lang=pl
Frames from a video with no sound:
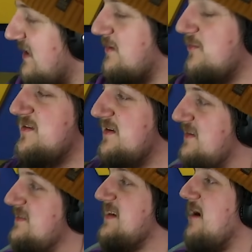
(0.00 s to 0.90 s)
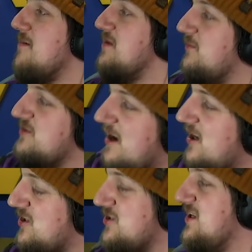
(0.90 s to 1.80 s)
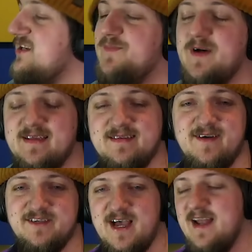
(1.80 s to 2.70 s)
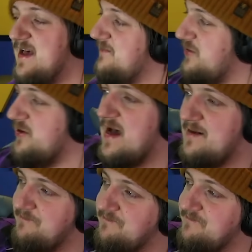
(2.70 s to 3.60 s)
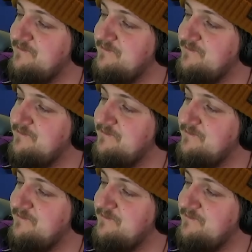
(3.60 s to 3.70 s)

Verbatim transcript: tobą nie znęcałem, nie musiałeś aż tyle się pokazywać, ale piona,